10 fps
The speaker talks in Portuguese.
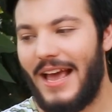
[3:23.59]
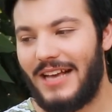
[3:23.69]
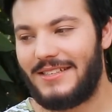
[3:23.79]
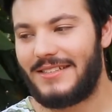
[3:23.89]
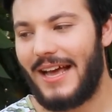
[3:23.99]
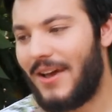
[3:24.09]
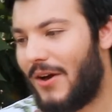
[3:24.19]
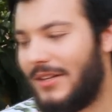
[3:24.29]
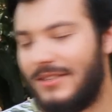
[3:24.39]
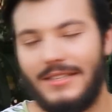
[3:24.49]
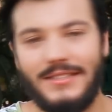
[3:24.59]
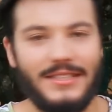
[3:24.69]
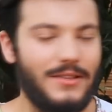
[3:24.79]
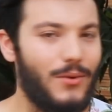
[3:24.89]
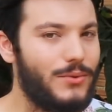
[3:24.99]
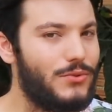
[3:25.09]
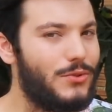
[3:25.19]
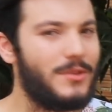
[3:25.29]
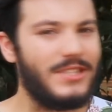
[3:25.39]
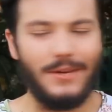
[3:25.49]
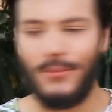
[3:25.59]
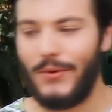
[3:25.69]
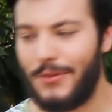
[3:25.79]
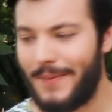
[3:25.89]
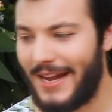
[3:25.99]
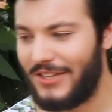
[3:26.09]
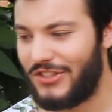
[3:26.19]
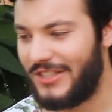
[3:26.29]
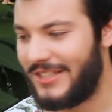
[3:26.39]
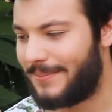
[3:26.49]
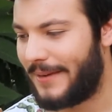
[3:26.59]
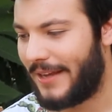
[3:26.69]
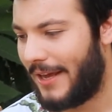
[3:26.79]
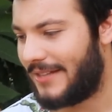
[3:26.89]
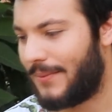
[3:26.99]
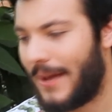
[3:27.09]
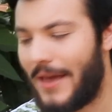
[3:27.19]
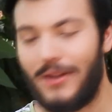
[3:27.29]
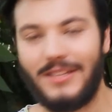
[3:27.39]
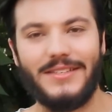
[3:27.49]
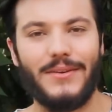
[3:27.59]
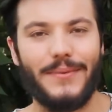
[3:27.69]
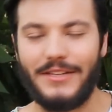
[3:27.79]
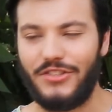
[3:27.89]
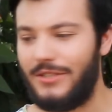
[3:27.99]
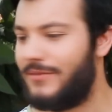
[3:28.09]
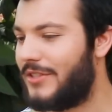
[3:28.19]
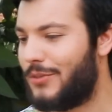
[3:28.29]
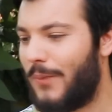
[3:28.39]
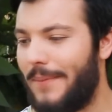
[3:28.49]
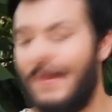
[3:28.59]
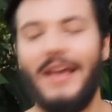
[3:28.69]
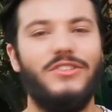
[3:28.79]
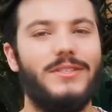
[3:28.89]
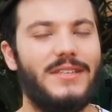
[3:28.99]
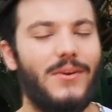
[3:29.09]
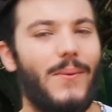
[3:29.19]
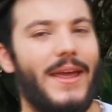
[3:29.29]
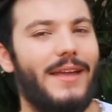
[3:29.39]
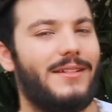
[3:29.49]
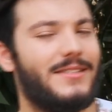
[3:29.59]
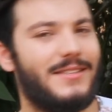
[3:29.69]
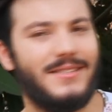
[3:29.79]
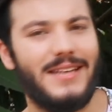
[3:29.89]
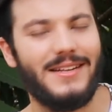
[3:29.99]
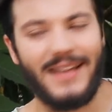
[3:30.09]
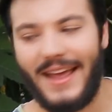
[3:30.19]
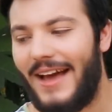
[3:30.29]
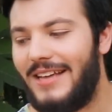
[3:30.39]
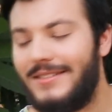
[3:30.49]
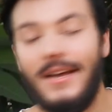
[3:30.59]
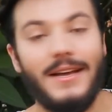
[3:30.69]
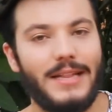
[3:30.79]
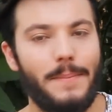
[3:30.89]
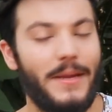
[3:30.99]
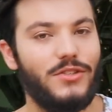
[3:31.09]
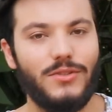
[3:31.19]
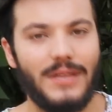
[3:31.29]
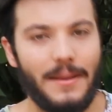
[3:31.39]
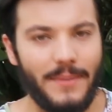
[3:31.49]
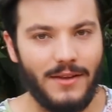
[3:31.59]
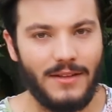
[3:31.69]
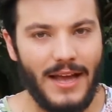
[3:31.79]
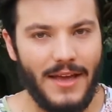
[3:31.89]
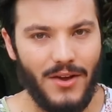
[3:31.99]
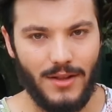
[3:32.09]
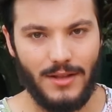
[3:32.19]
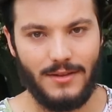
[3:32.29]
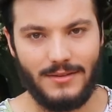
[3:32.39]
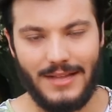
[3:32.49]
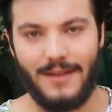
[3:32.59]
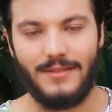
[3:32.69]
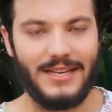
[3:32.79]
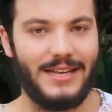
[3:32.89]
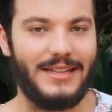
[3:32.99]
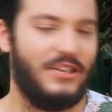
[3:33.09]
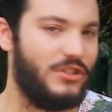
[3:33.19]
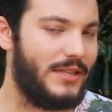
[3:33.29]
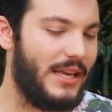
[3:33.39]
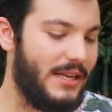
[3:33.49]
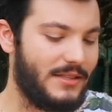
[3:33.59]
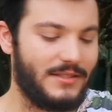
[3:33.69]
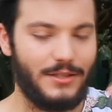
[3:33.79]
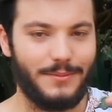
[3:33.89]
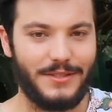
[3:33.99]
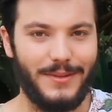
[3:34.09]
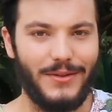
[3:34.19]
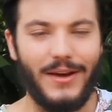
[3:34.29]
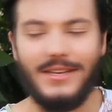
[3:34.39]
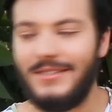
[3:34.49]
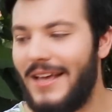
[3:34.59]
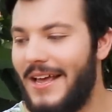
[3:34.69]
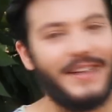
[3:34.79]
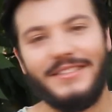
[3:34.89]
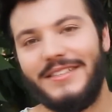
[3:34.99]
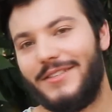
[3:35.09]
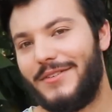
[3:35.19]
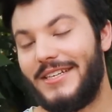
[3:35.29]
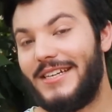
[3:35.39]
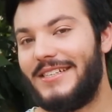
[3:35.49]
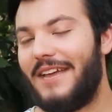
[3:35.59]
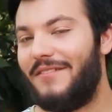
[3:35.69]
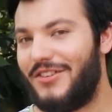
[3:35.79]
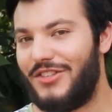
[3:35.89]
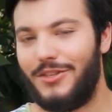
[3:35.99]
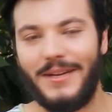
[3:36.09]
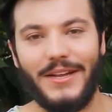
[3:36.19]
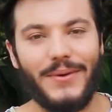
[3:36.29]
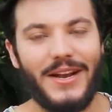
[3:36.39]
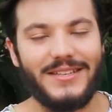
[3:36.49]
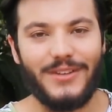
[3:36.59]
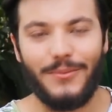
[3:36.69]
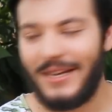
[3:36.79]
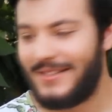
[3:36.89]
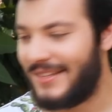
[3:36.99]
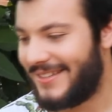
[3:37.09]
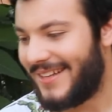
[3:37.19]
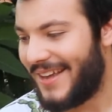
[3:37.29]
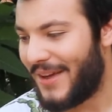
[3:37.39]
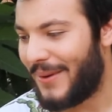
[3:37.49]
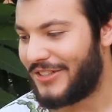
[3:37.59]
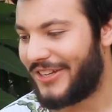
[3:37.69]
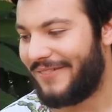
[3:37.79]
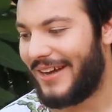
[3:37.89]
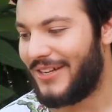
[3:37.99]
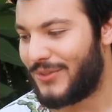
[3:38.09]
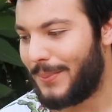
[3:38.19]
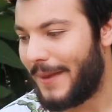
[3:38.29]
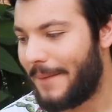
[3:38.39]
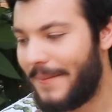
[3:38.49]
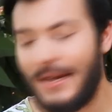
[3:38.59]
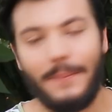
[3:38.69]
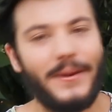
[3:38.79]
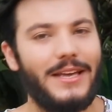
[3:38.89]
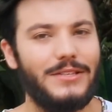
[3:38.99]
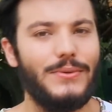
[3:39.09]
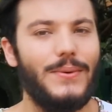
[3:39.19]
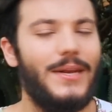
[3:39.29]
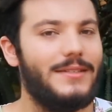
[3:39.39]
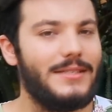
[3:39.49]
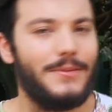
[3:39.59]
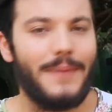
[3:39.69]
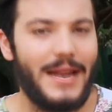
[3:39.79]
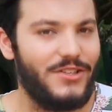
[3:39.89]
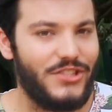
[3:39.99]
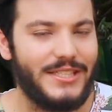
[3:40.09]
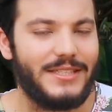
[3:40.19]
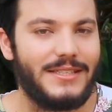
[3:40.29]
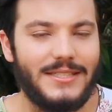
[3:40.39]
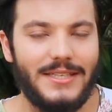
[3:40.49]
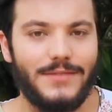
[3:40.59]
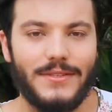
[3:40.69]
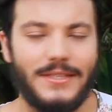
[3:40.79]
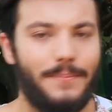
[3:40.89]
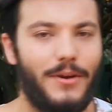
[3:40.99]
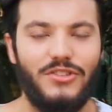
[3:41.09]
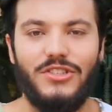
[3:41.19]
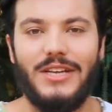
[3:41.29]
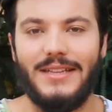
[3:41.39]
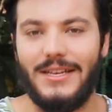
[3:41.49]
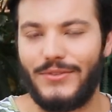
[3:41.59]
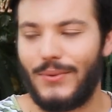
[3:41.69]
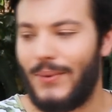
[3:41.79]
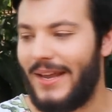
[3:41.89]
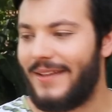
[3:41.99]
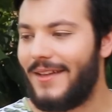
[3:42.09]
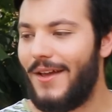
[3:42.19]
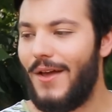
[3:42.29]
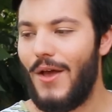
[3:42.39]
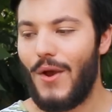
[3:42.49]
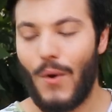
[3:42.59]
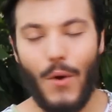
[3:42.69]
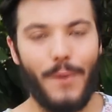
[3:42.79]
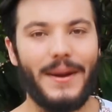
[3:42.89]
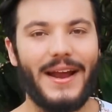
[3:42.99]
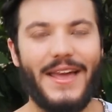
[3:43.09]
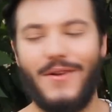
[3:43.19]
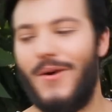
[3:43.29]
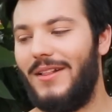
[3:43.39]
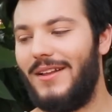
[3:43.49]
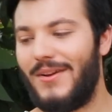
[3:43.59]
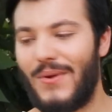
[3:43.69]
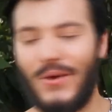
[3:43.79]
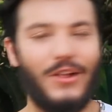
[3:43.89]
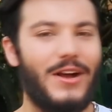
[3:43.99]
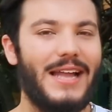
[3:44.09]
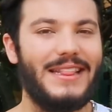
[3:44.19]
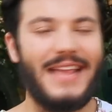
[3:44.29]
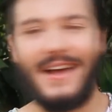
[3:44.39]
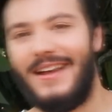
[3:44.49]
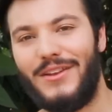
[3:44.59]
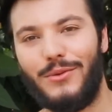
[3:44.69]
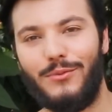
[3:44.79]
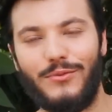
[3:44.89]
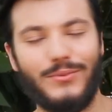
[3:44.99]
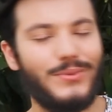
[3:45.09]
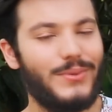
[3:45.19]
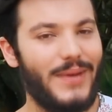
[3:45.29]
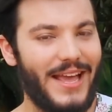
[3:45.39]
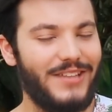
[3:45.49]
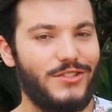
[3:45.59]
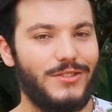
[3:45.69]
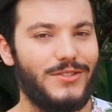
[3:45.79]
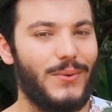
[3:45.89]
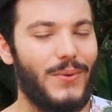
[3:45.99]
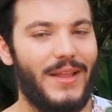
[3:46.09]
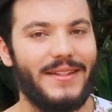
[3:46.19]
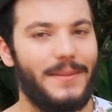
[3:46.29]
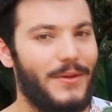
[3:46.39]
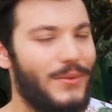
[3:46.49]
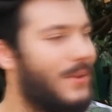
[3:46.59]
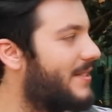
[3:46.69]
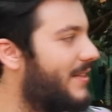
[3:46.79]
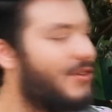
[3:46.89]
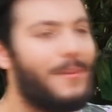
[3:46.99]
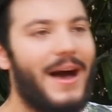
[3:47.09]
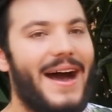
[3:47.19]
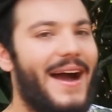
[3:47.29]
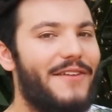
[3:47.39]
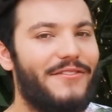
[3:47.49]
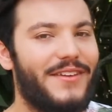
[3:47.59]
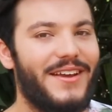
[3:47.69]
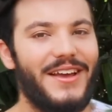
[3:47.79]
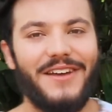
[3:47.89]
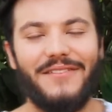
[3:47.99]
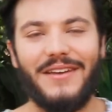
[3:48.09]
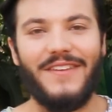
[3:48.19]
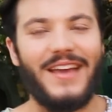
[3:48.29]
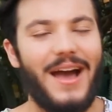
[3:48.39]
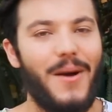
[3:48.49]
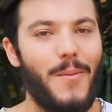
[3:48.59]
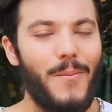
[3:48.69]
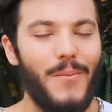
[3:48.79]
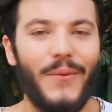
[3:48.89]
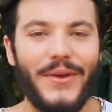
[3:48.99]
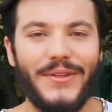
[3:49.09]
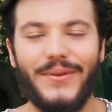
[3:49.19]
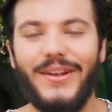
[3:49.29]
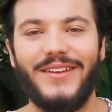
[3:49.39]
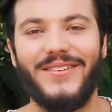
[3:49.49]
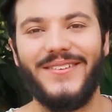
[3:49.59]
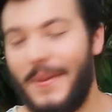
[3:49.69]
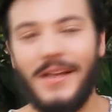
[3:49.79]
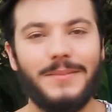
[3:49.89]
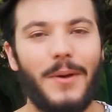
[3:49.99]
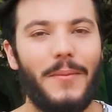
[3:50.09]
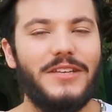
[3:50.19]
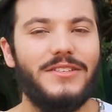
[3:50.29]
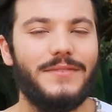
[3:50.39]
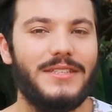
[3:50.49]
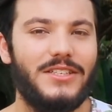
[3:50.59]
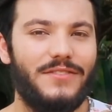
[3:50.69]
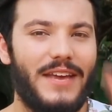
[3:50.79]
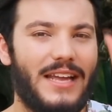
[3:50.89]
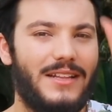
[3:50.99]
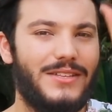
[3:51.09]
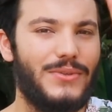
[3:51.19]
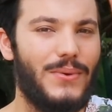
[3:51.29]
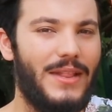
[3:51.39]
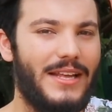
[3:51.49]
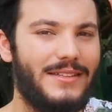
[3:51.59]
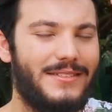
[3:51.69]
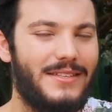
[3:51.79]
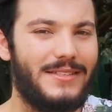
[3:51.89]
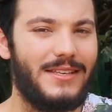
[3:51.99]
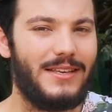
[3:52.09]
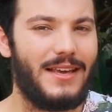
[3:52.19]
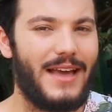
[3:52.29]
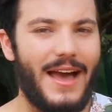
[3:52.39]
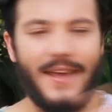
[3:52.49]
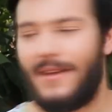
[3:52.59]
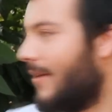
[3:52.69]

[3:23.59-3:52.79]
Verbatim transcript: Essas gaiolas, assim, não costumam ser muito baratinhas, porque são gaiolas decorativas, tipo, em média 50, 60 reais. Depende do tamanho da gaiola, tá? Tem até de 30, assim, umas menores. Assim, se você quiser investir numa decoração mais linda, eu acho que vale super a pena, porque as suculentas são baratinhas. Às vezes você pode já ter a suculenta compra a gaiola, coloca a terra ali no fundo, enche de suculenta e pendura assim numa árvore, vai ficar muito lindo. Principalmente se você tiver aquelas suculentas assim que cai.